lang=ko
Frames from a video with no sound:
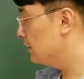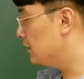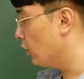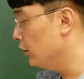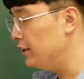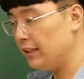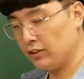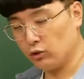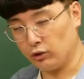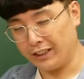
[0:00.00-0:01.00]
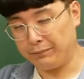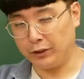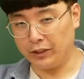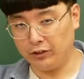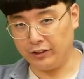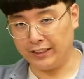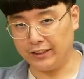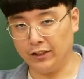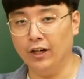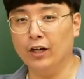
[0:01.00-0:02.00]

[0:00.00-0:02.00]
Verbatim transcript: 절대적으로 우리가 비교를 할 수 있겠죠.